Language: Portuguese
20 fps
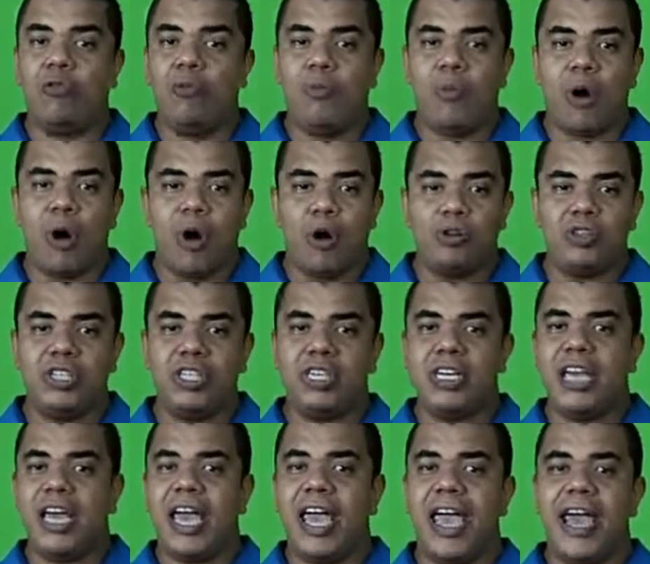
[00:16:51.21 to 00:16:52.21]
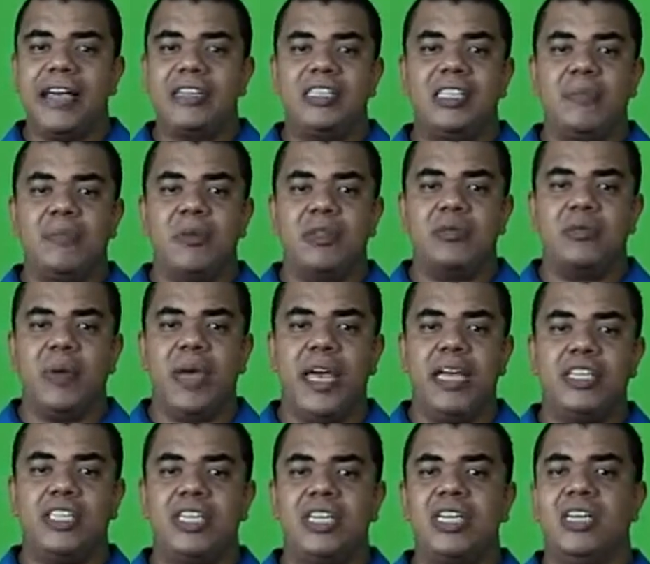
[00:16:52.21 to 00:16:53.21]
O molde é
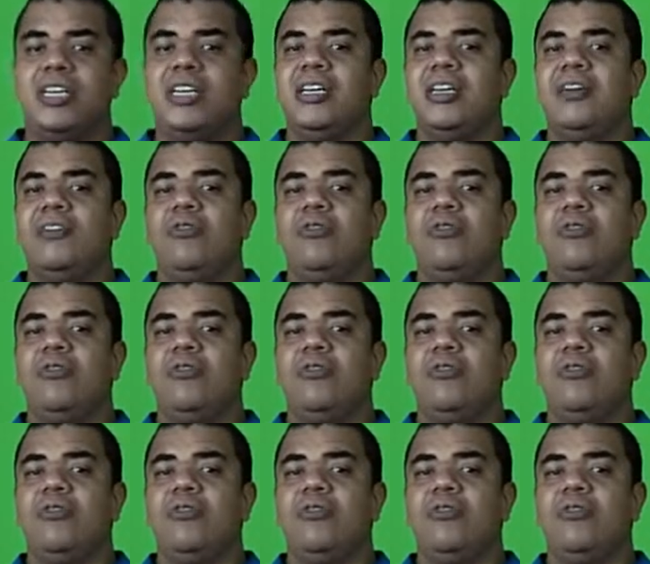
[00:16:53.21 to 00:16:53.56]
simplesmente